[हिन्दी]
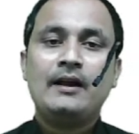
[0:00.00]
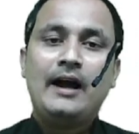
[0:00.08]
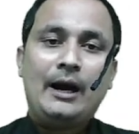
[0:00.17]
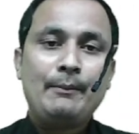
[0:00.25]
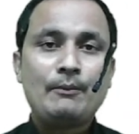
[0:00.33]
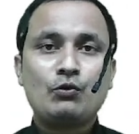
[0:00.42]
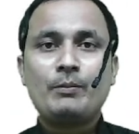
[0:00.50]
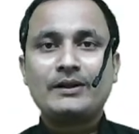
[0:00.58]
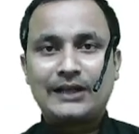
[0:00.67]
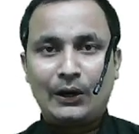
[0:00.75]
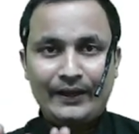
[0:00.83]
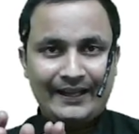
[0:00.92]
अब हमको
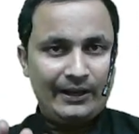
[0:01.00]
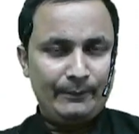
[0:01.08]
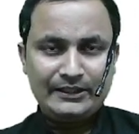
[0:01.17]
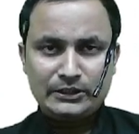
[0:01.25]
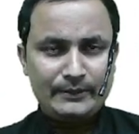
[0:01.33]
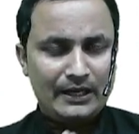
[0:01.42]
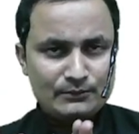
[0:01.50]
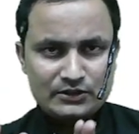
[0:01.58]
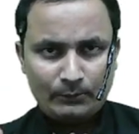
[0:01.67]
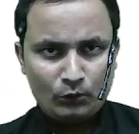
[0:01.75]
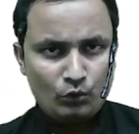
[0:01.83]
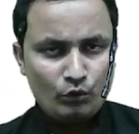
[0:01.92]
बताओ एलेवेंथ में हम
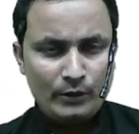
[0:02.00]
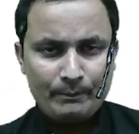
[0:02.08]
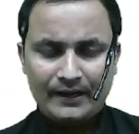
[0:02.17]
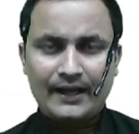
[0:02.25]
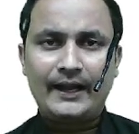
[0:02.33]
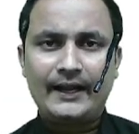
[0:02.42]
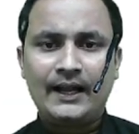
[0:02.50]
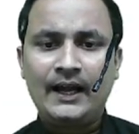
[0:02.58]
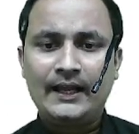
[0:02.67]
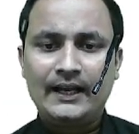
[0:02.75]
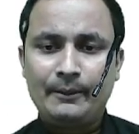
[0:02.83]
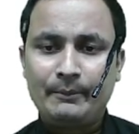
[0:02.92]
सब लोगों ने पढ़ा है ना
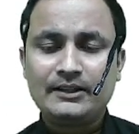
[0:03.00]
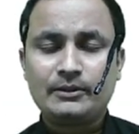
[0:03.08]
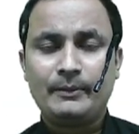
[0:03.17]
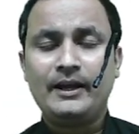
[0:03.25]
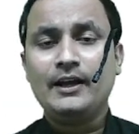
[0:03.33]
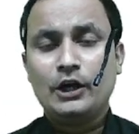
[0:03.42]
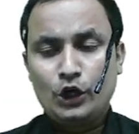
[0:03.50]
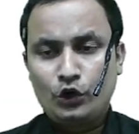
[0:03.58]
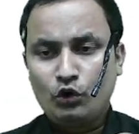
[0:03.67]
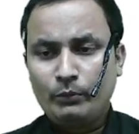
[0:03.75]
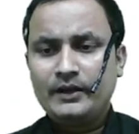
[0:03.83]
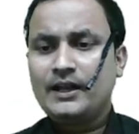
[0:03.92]
एलेवेंथ में
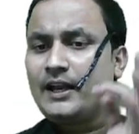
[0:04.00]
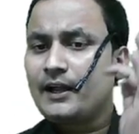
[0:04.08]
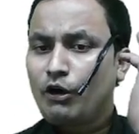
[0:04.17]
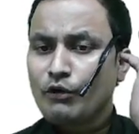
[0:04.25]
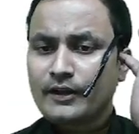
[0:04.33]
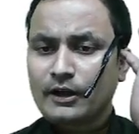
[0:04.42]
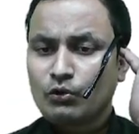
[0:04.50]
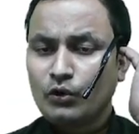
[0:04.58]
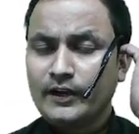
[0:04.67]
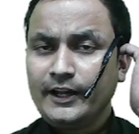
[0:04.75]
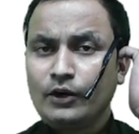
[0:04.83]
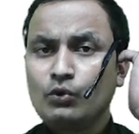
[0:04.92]
नॉमिनल अकाउंट का
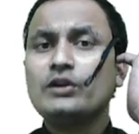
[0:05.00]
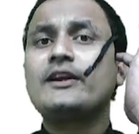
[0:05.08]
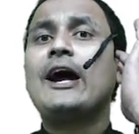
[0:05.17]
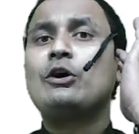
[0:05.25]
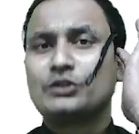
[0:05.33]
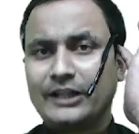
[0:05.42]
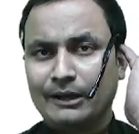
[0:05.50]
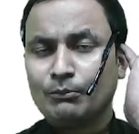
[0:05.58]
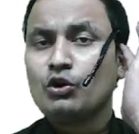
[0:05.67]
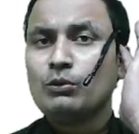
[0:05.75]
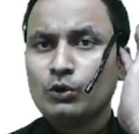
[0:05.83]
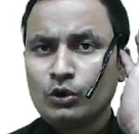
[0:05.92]
गोल्डन रूल क्या होता है
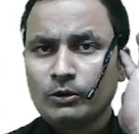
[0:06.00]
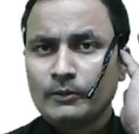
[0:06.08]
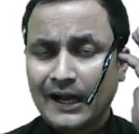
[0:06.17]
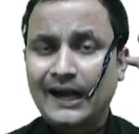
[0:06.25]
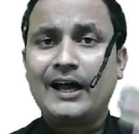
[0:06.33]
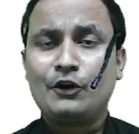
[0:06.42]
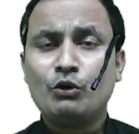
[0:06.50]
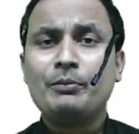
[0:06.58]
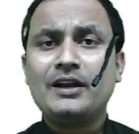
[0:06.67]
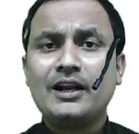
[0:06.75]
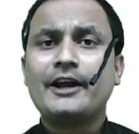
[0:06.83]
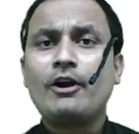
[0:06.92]
बोलो बोलो हाँ
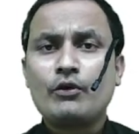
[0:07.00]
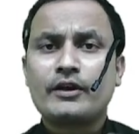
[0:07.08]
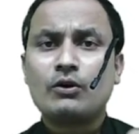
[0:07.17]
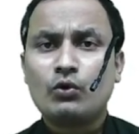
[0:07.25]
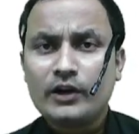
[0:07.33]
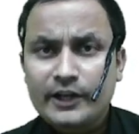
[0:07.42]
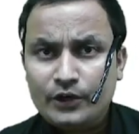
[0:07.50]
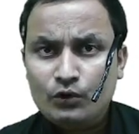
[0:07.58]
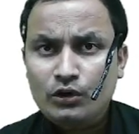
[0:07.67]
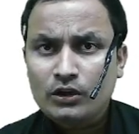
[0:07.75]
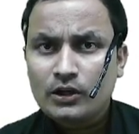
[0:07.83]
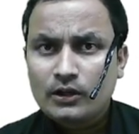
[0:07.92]
नॉमिनल अकाउंट का गोल्डन
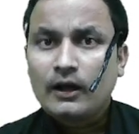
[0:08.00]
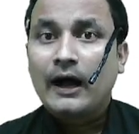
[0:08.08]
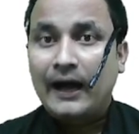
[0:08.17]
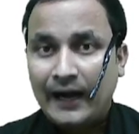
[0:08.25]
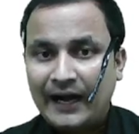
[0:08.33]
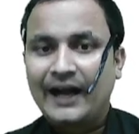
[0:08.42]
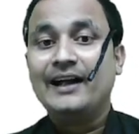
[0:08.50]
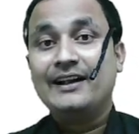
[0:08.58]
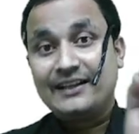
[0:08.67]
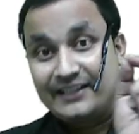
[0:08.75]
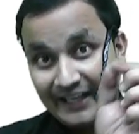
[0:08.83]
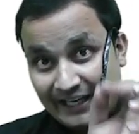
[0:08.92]
रूल हाँ
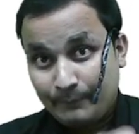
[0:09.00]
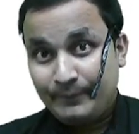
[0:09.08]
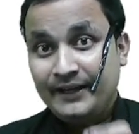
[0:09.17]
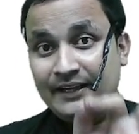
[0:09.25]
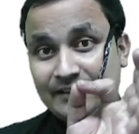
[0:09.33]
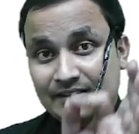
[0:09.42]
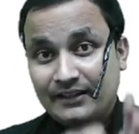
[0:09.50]
डेबिट